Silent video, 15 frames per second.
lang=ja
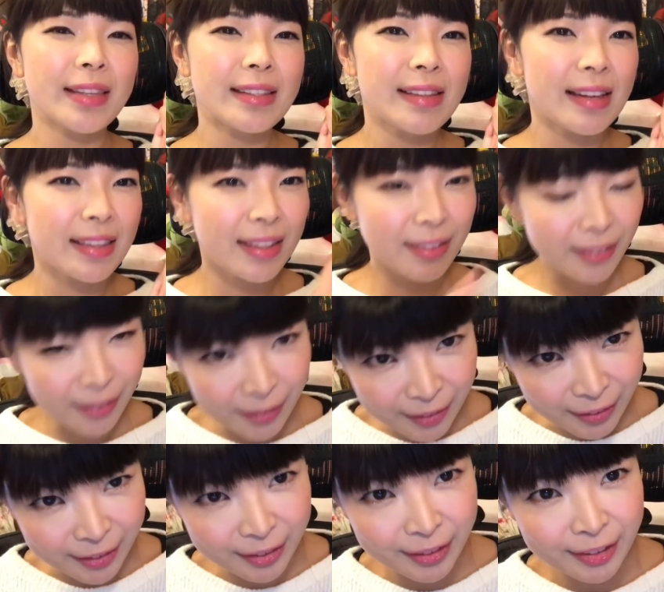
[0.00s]
チャンネル登
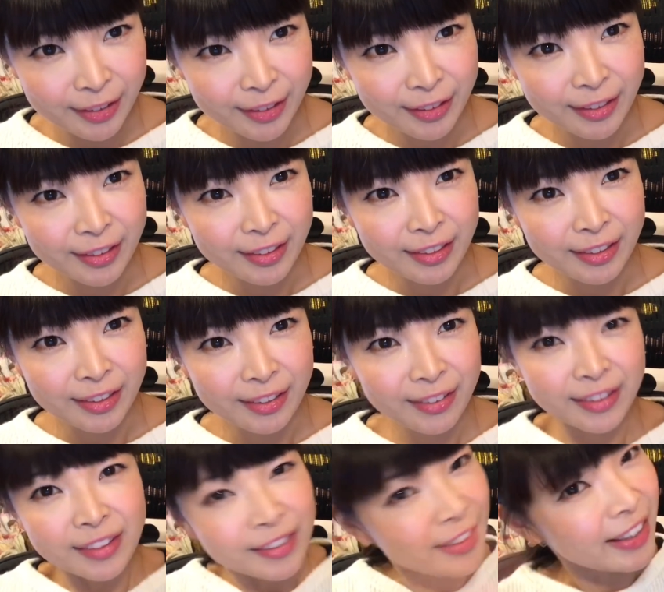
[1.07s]
録よ
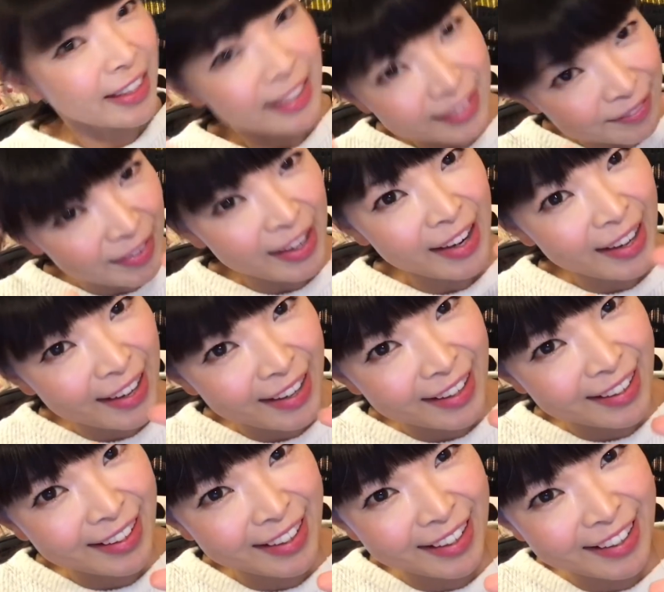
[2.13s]
ろしくお願いしま
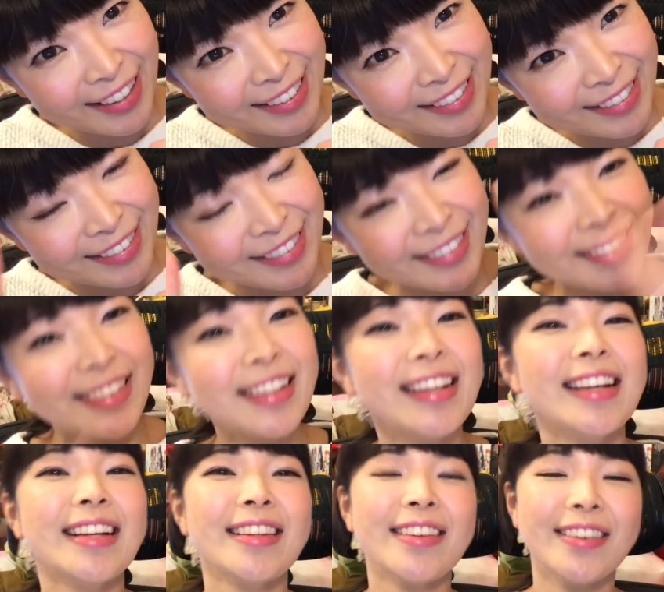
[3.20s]
す
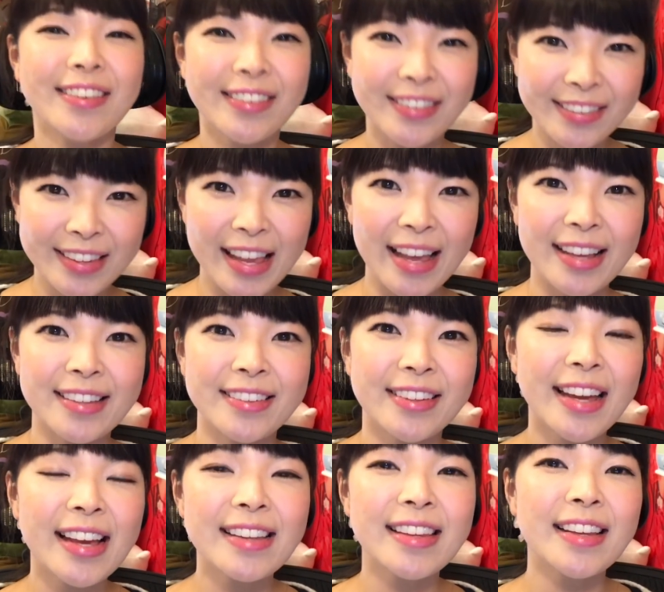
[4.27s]
ということで受
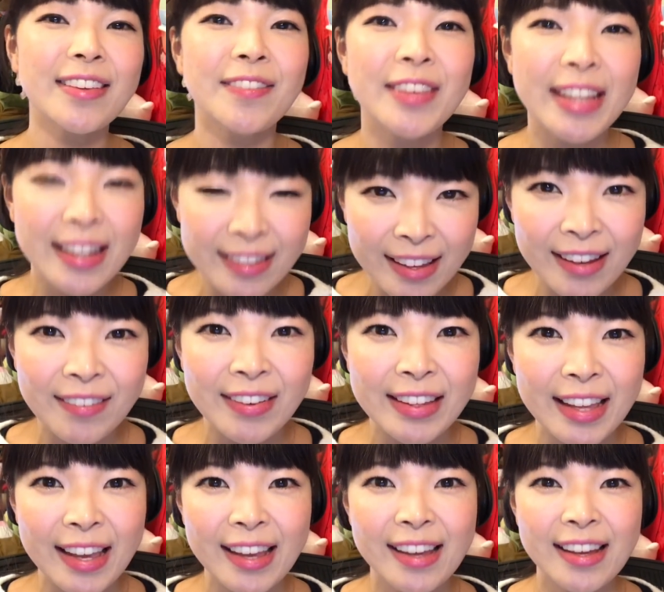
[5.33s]
験生の皆さんは
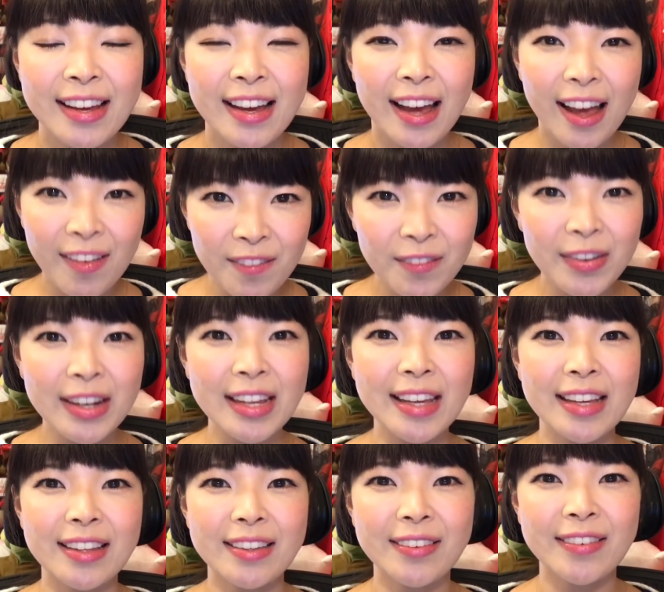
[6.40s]
ねあんま
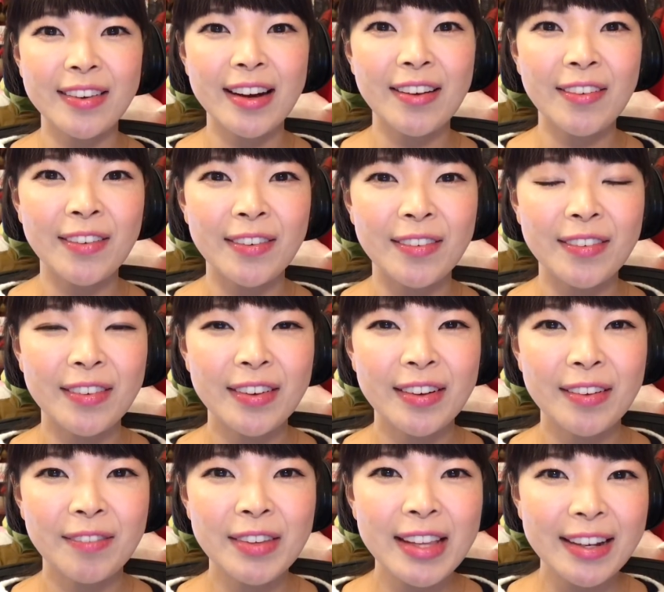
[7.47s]
り動画を
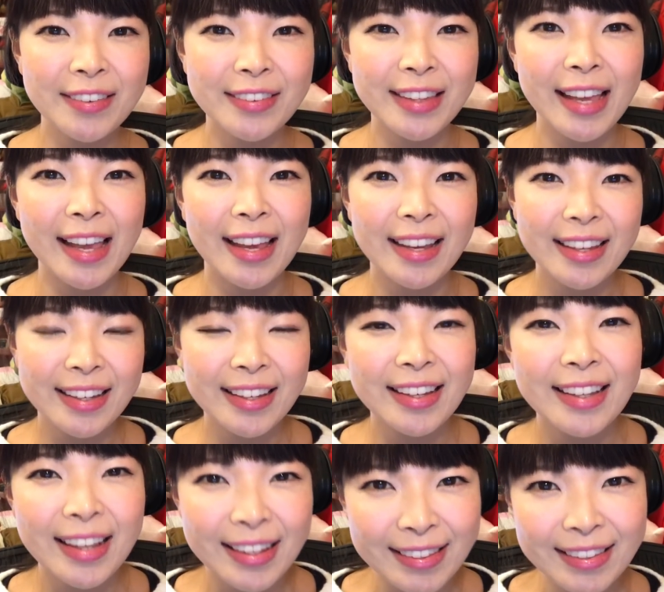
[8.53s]
見なくて
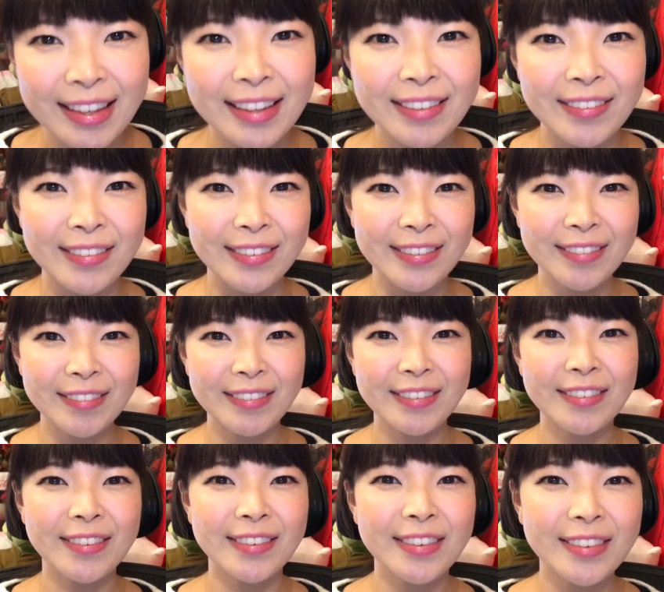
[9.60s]
いいですけど
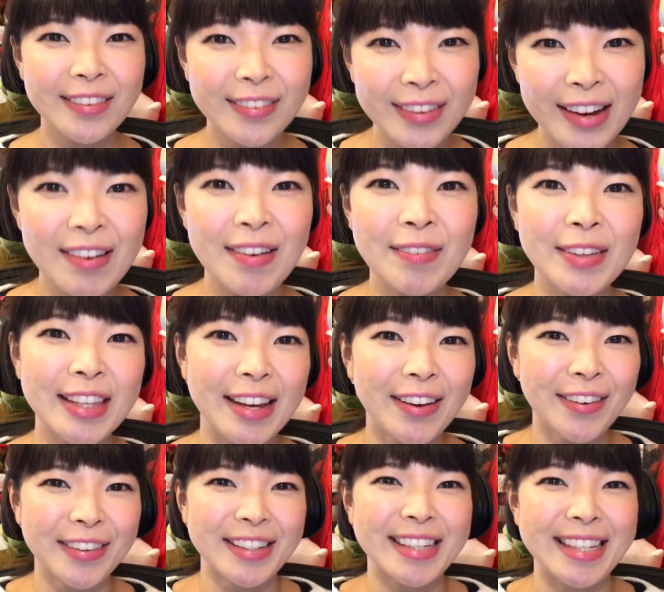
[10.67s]
この動画は見て
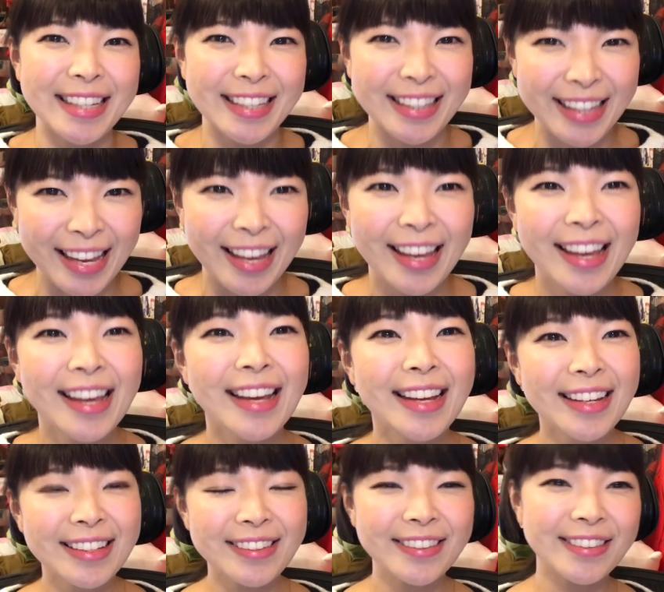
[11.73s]
ほしいんで
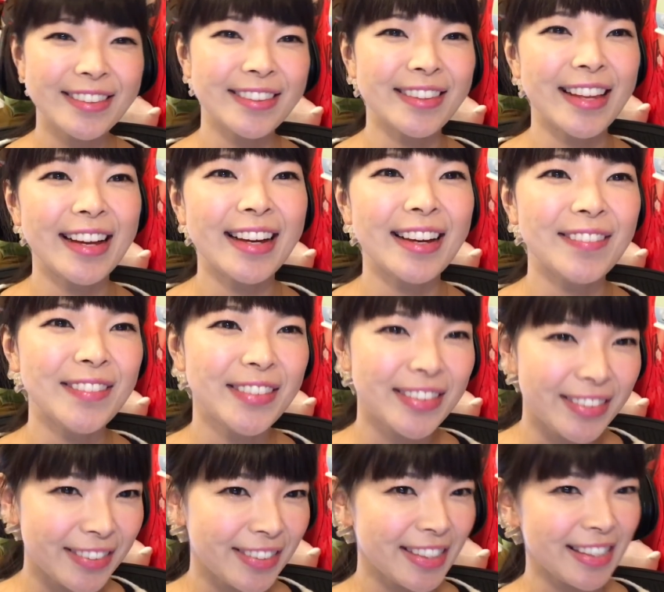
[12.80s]
ちょっとなんか矛
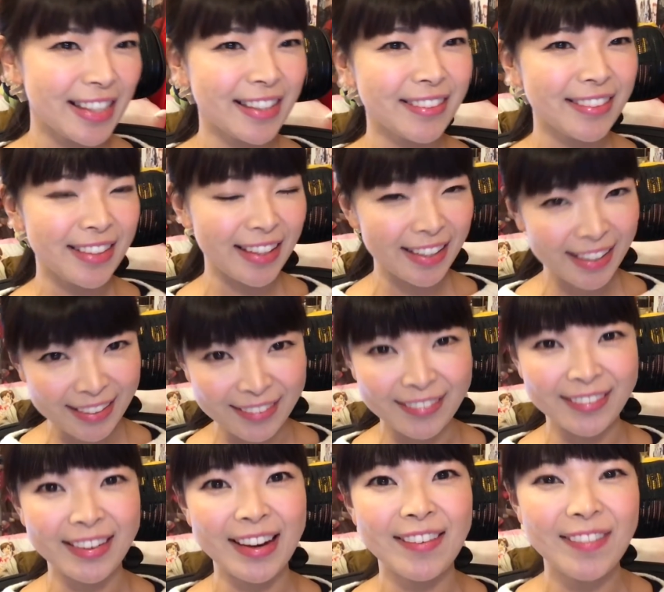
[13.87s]
盾してるんだけ
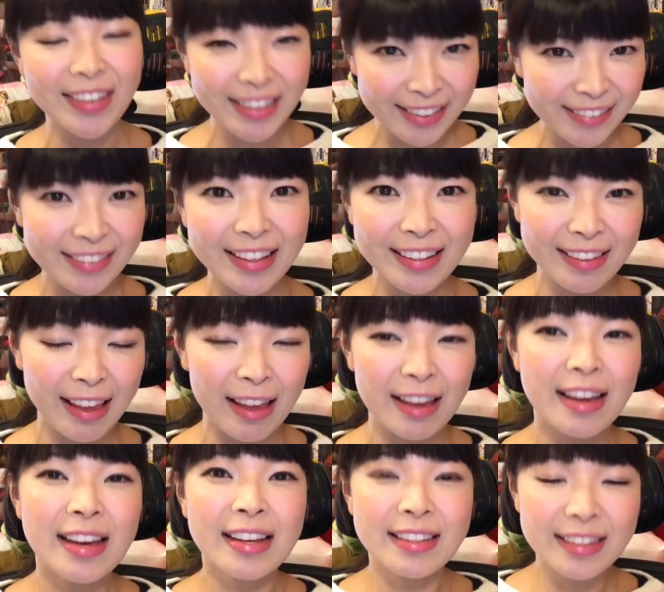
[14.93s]
ど頑張ってくださ
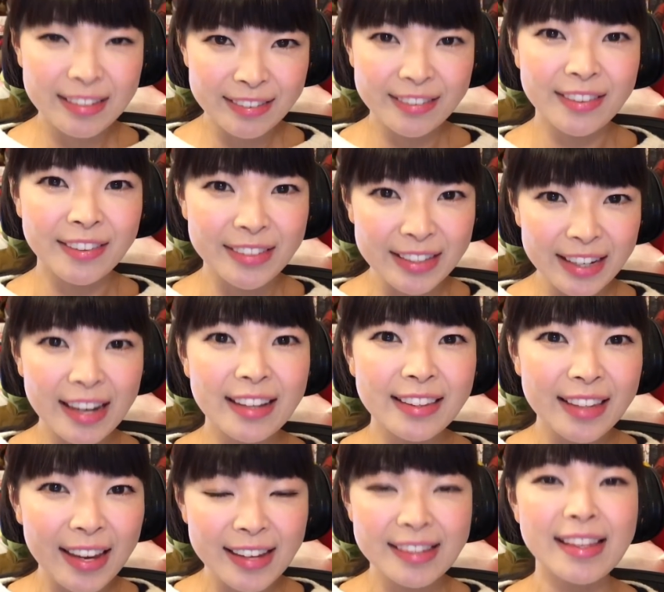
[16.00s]
い24時間
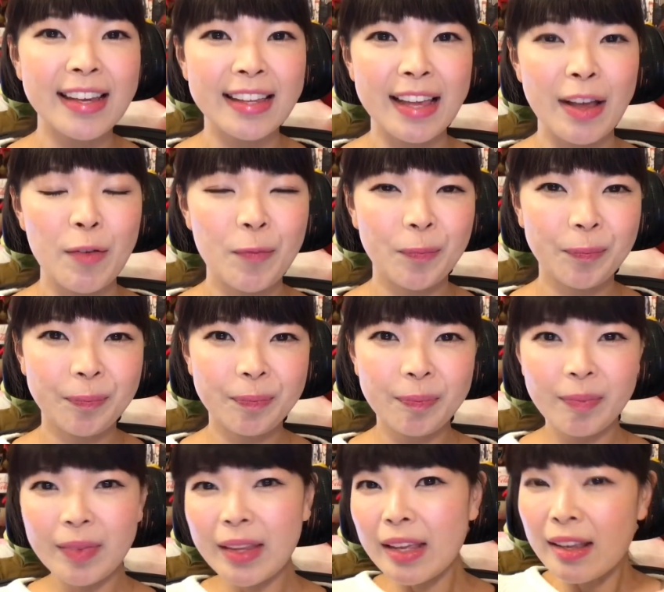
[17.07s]
体制で
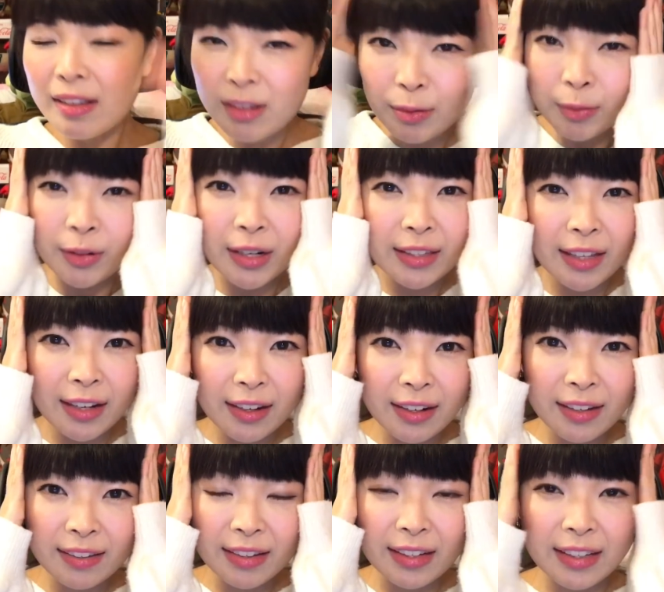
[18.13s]
自分が
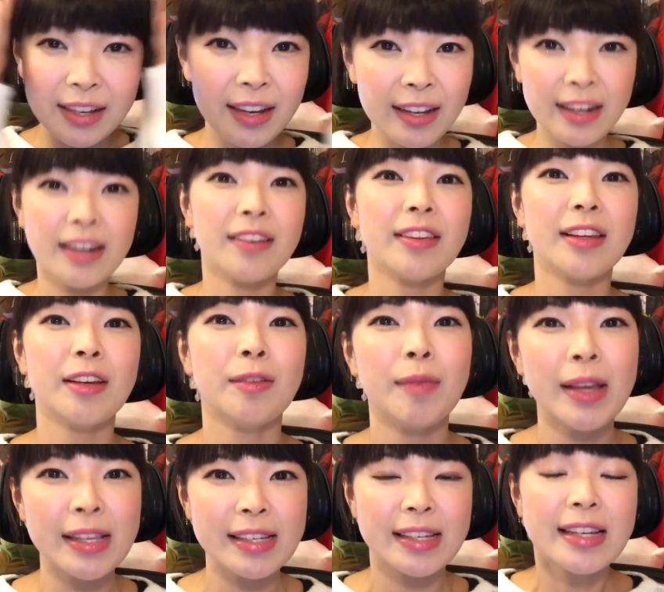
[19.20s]
宝塚に入れるっていう
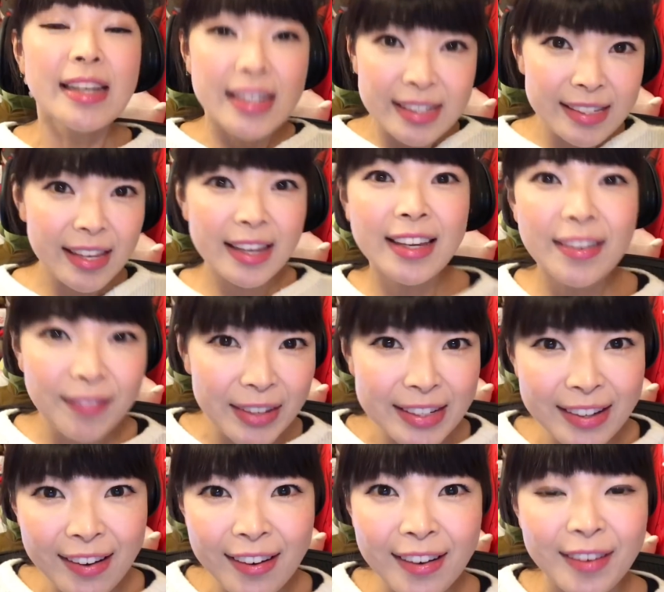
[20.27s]
イメージしていきま
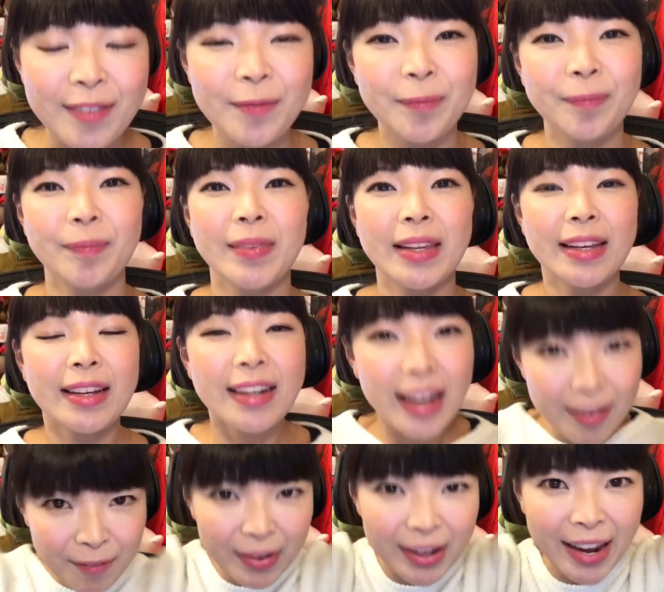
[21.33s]
しょう
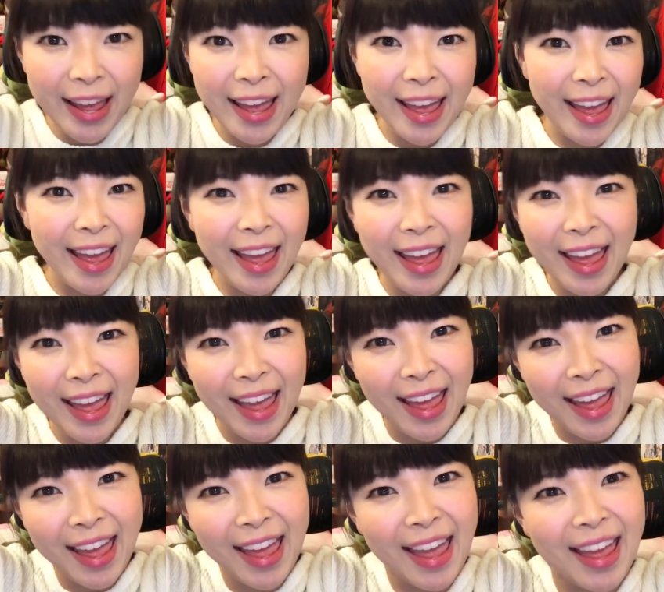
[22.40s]
頑
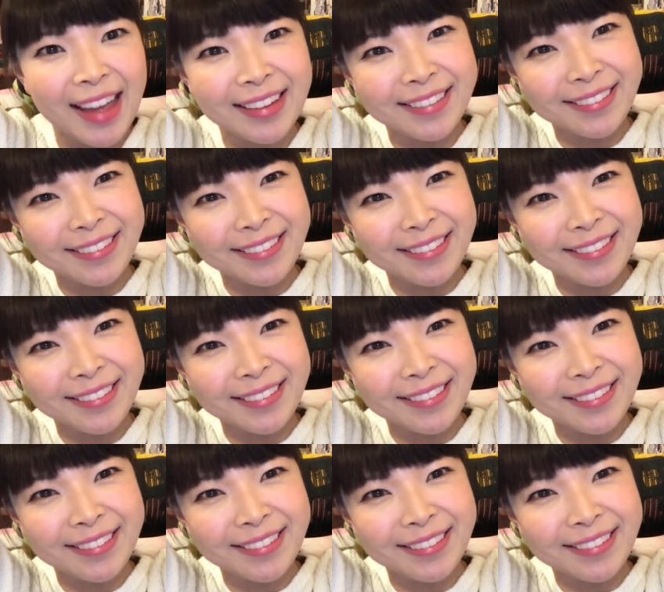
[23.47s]
張